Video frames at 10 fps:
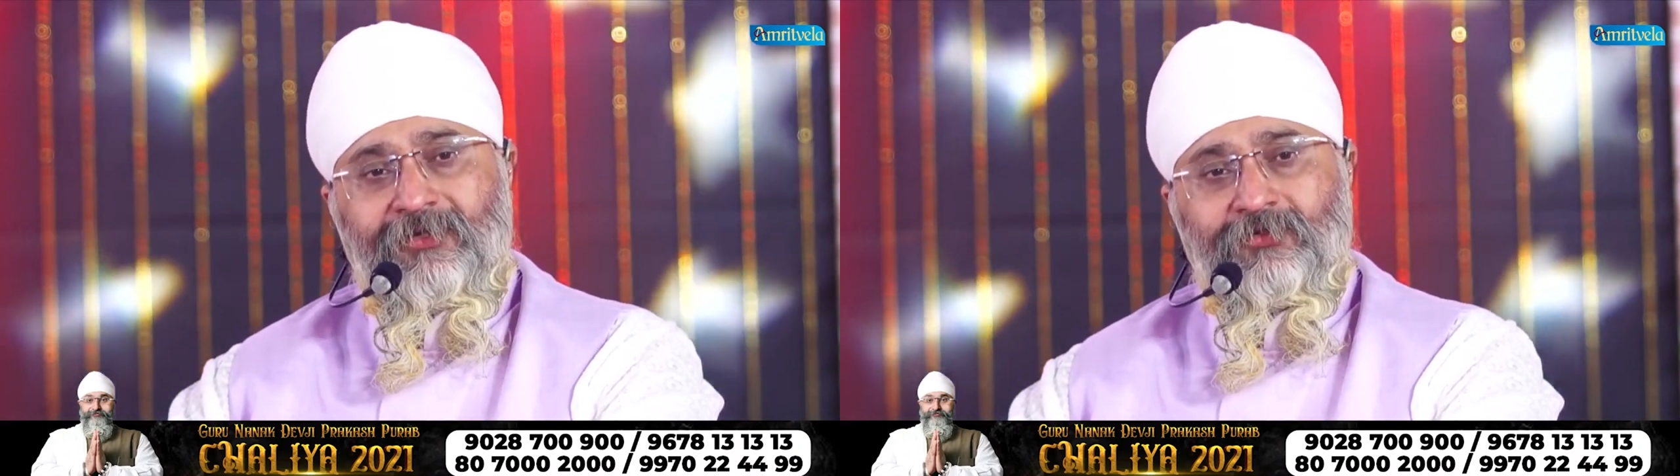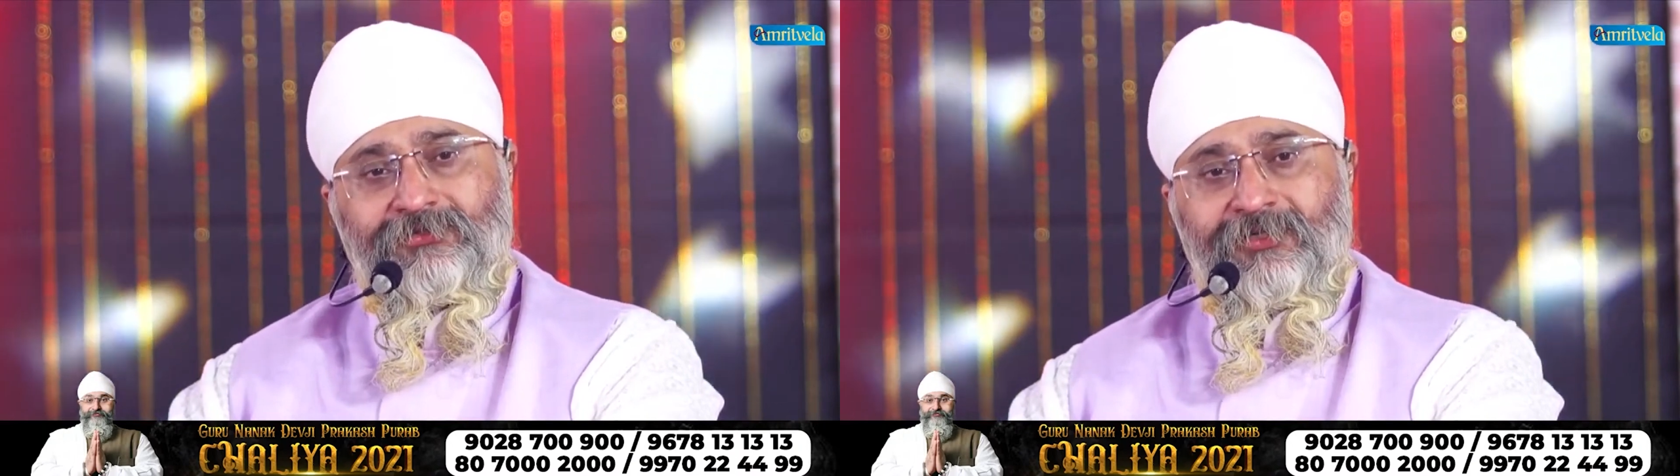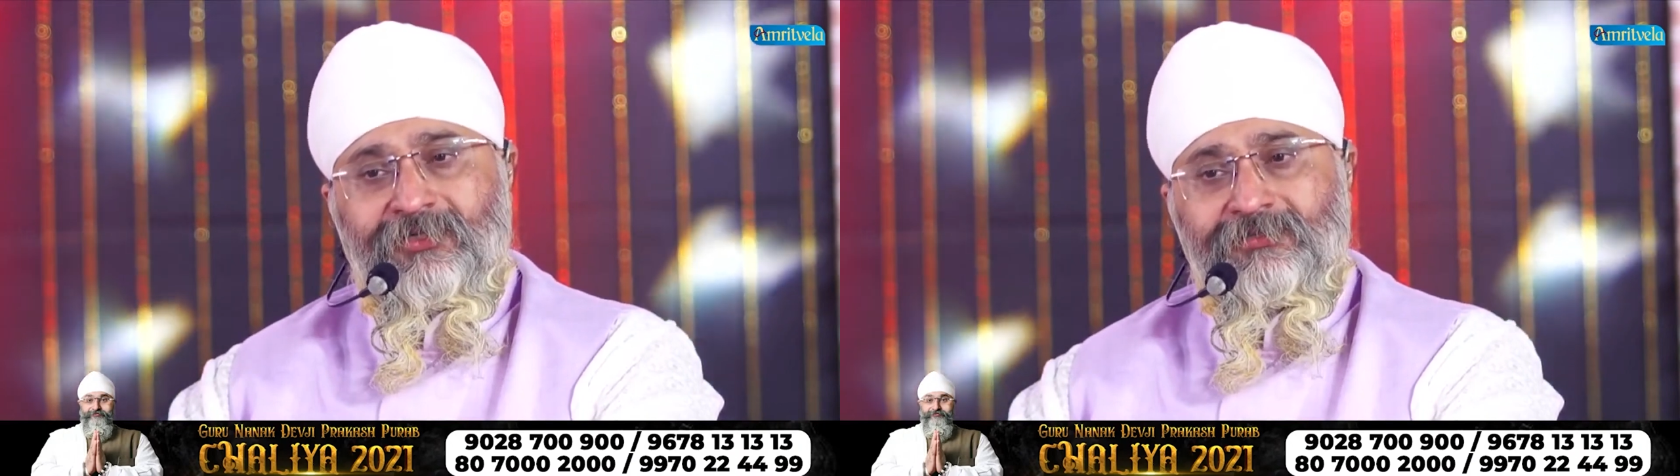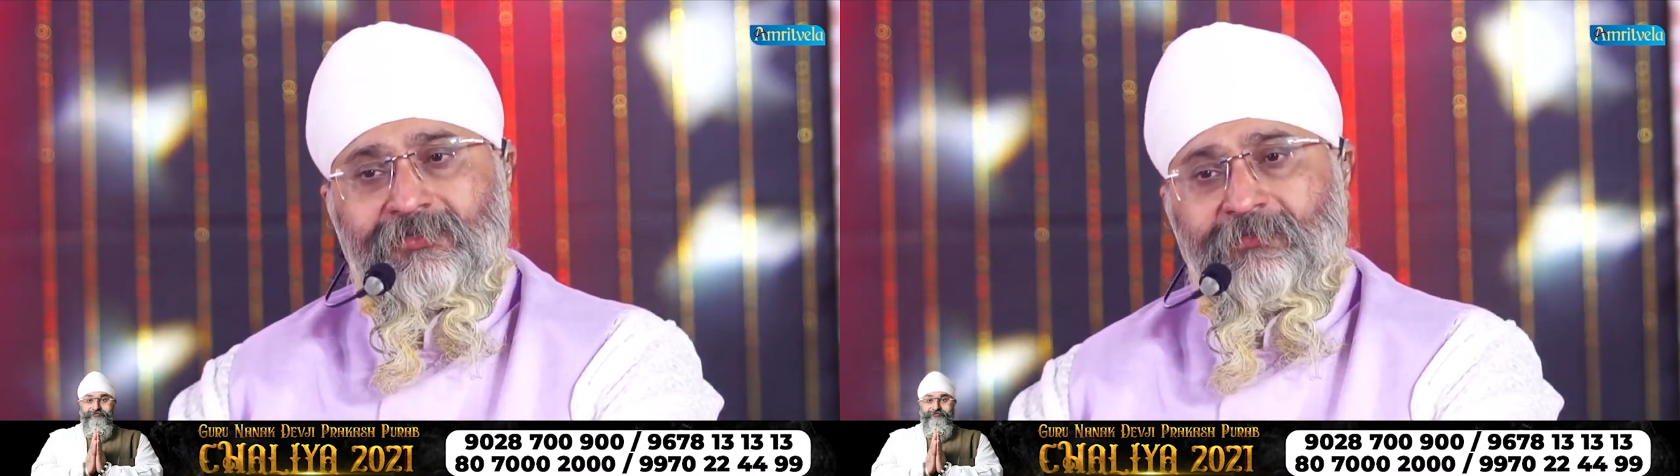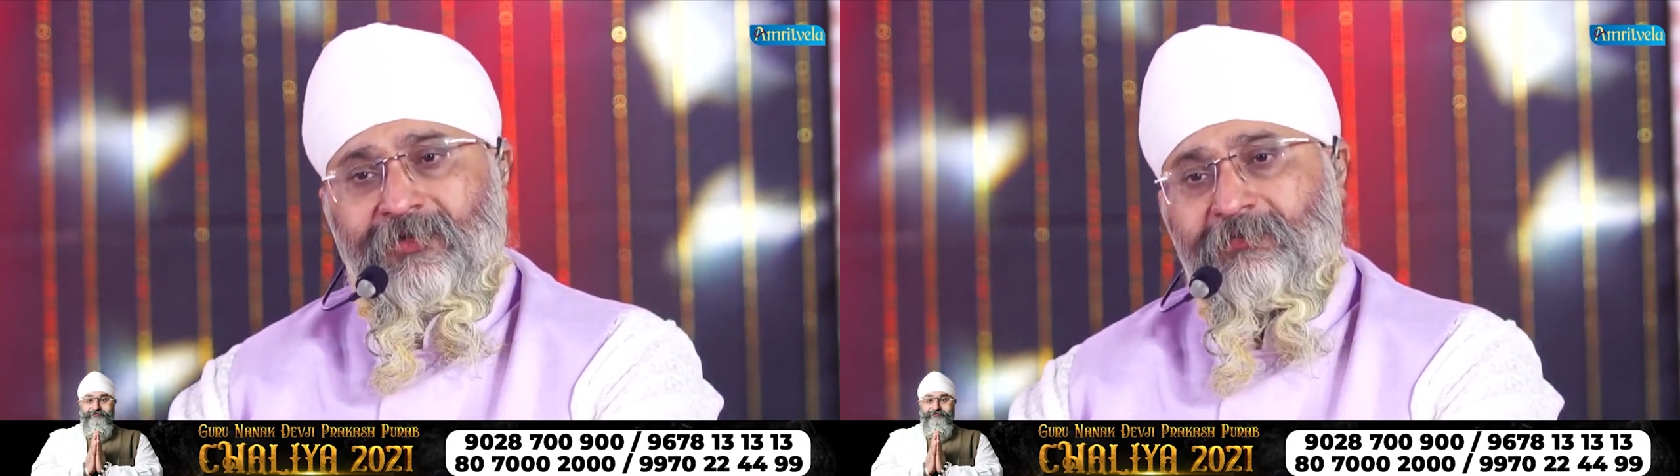कुछ नहीं जिन
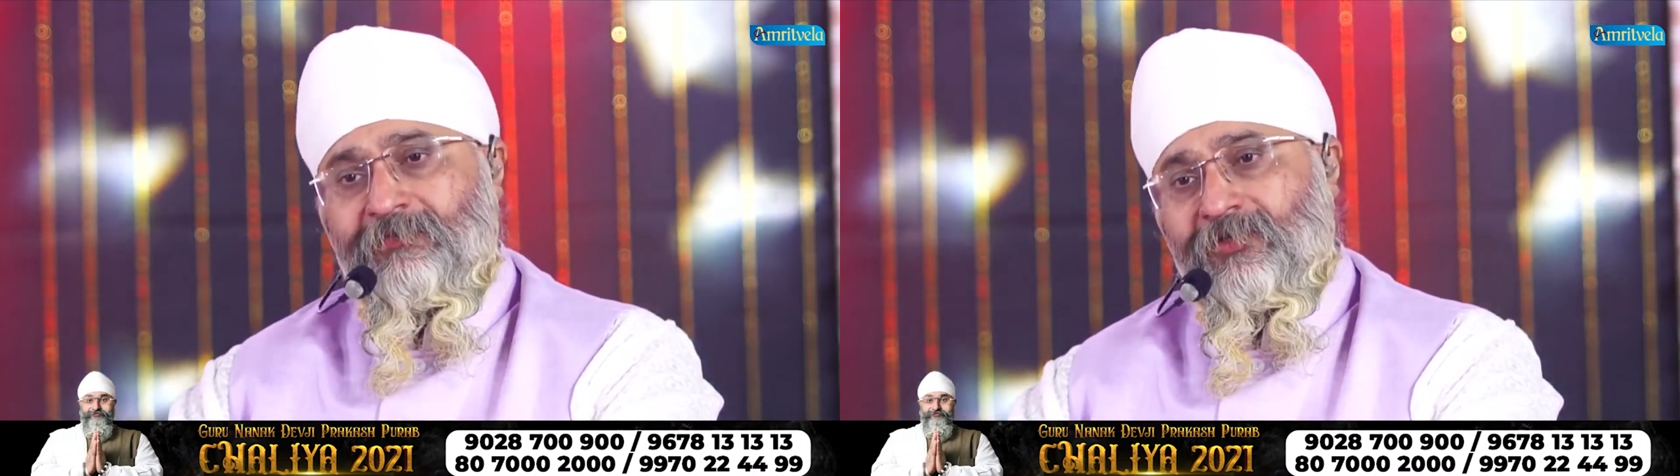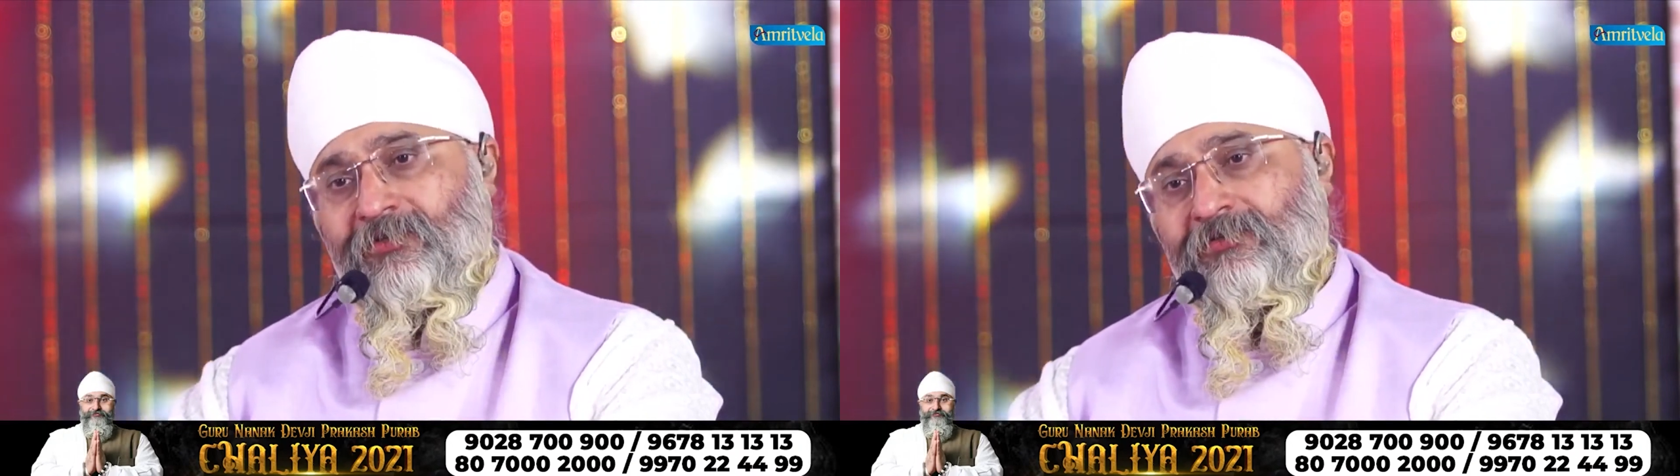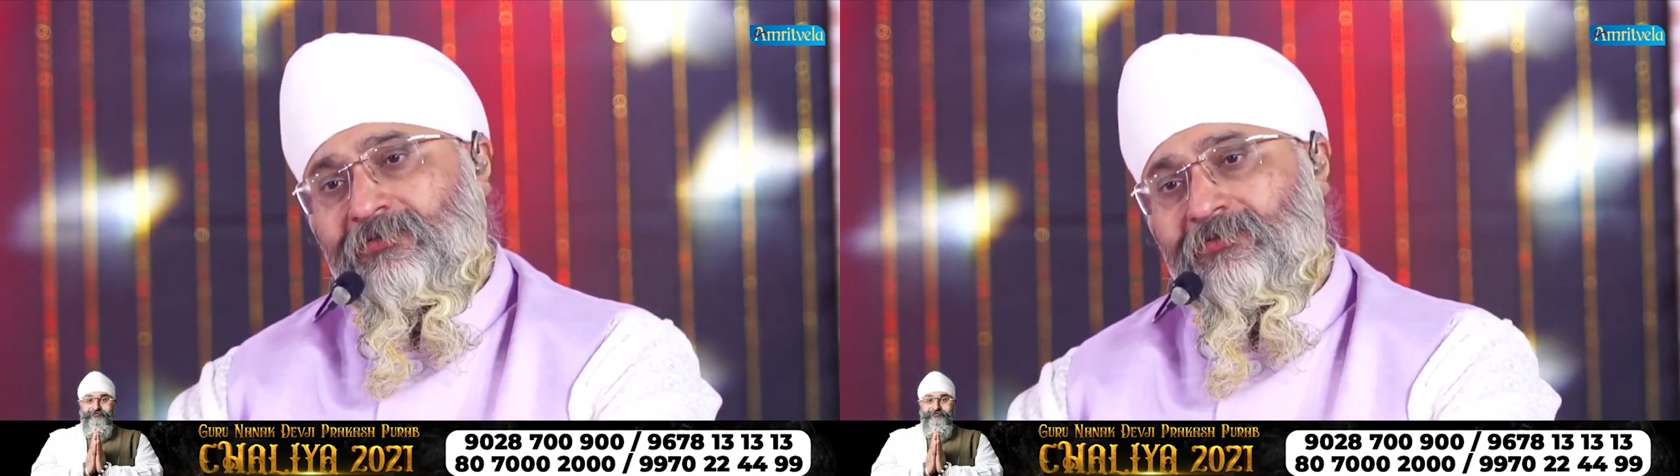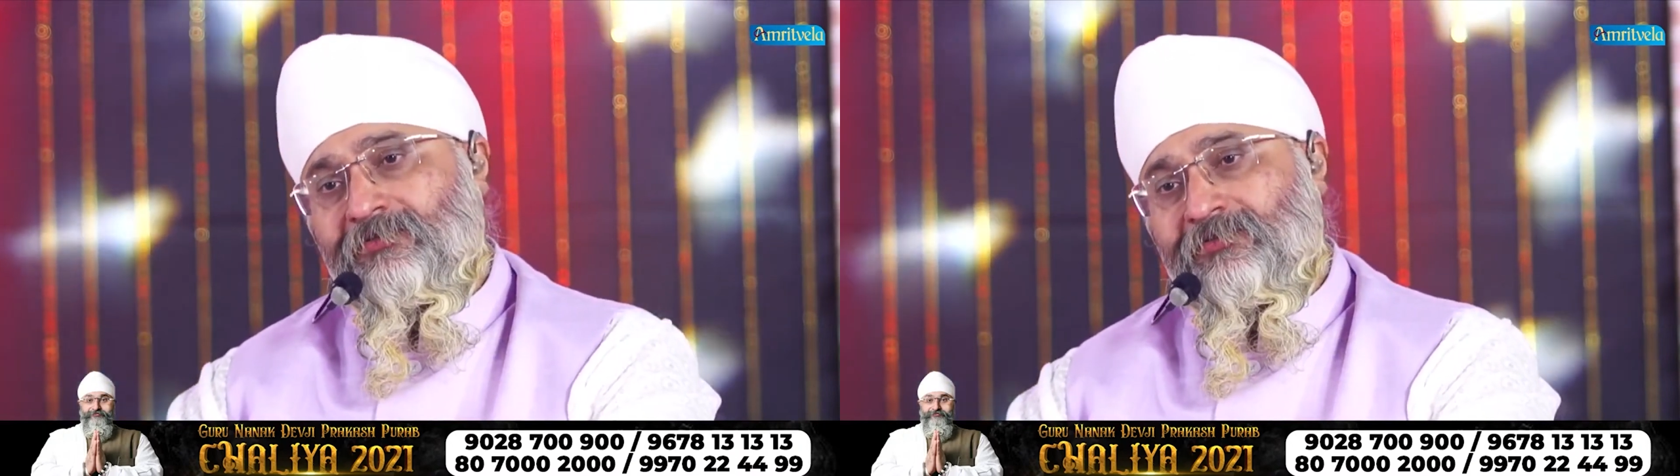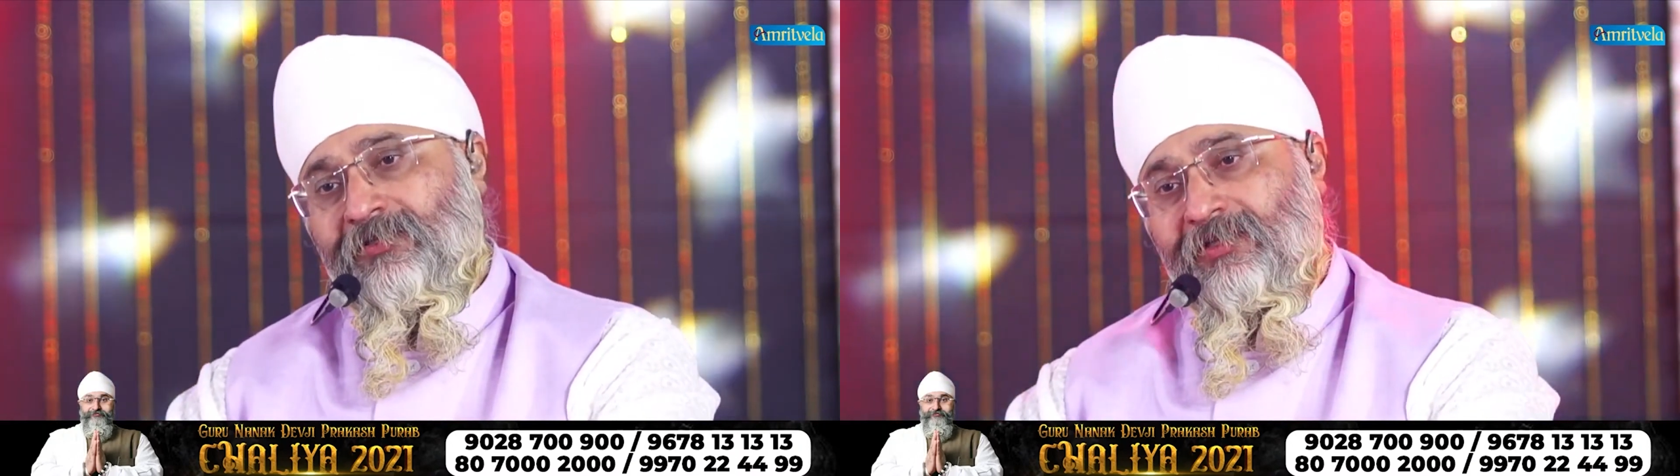प्रेम कियो
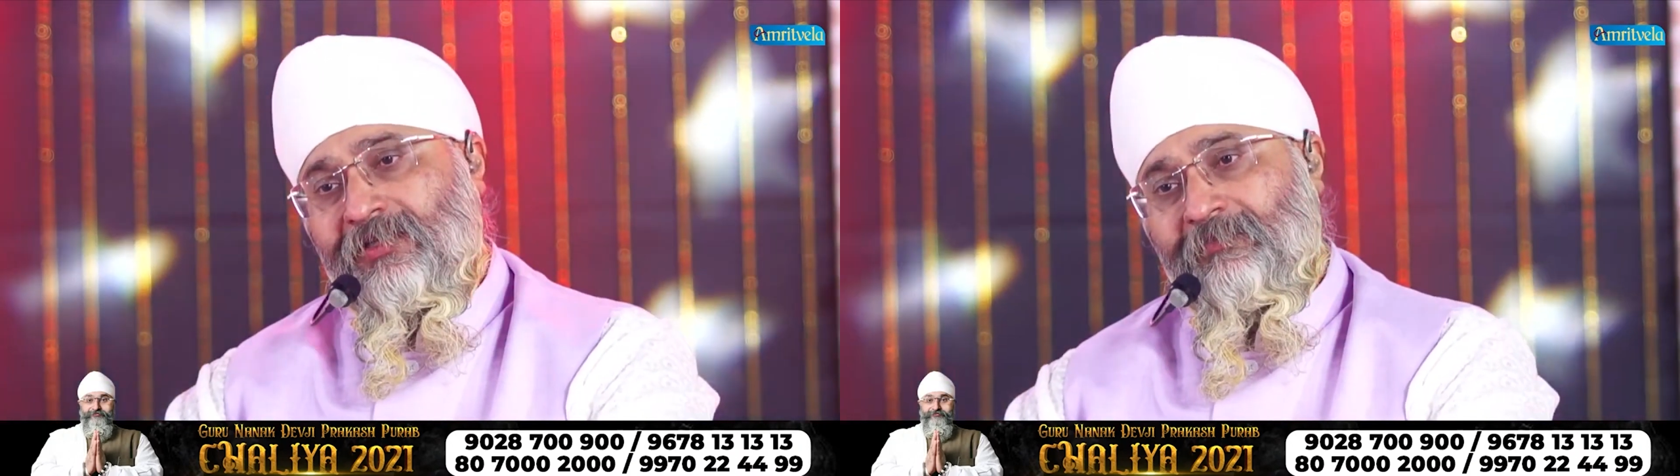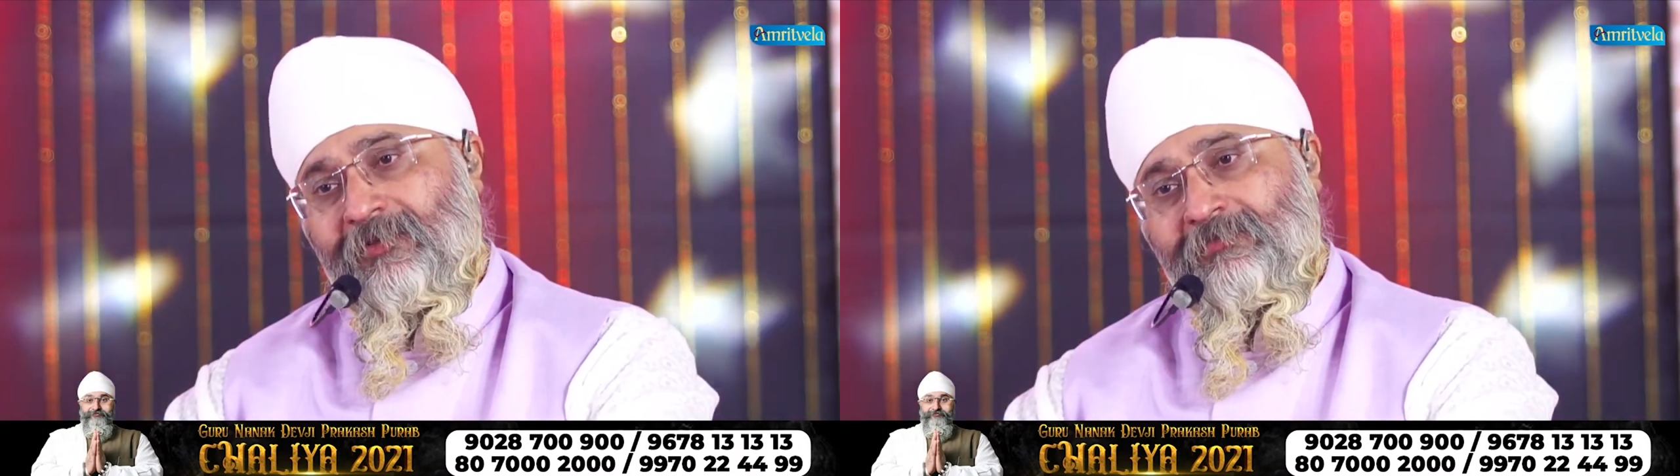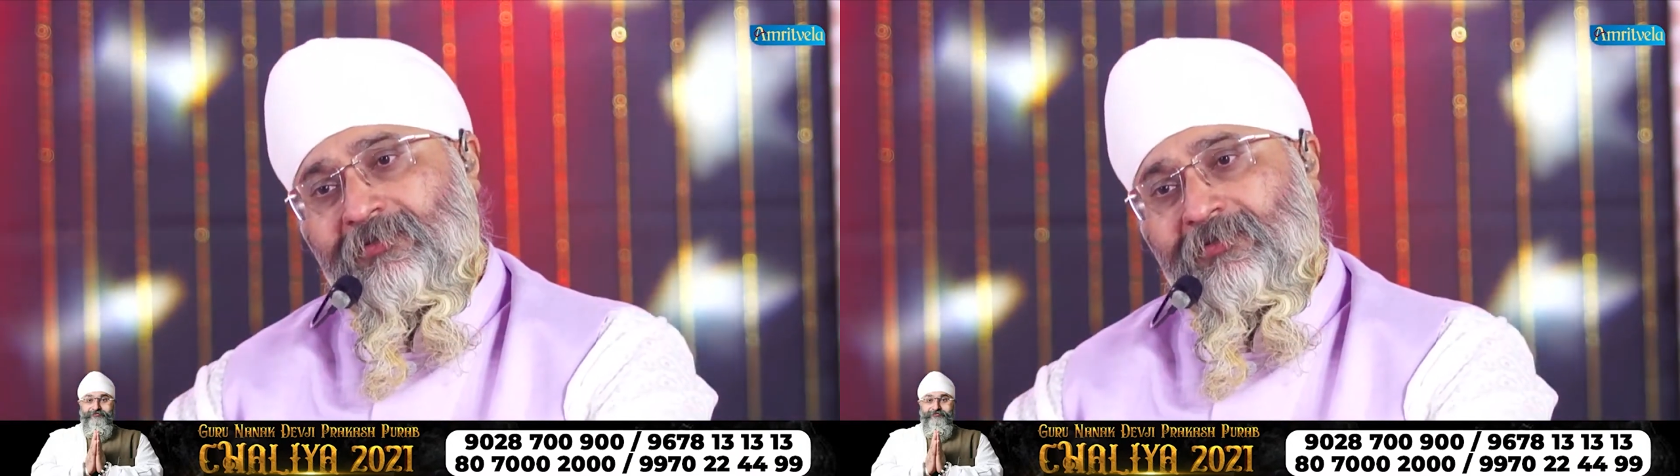तो नहीं प्रभ